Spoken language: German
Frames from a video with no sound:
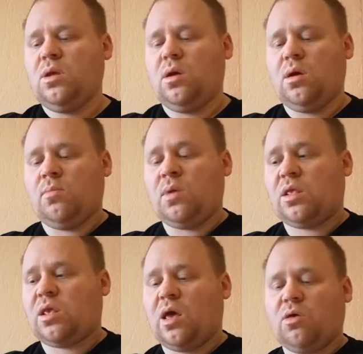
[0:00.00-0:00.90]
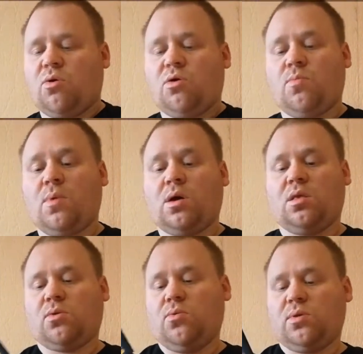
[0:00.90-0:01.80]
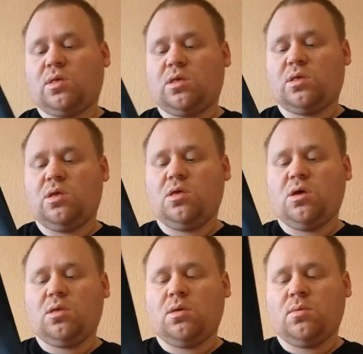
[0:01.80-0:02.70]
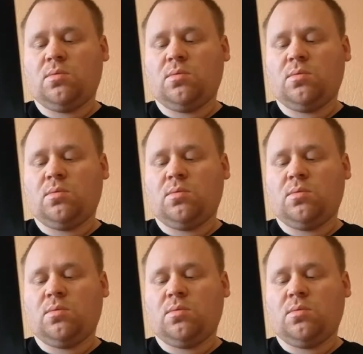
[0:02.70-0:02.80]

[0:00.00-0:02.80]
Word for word: ähm, jetzt zeige ich euch mal ganz kurz das T-Shirt.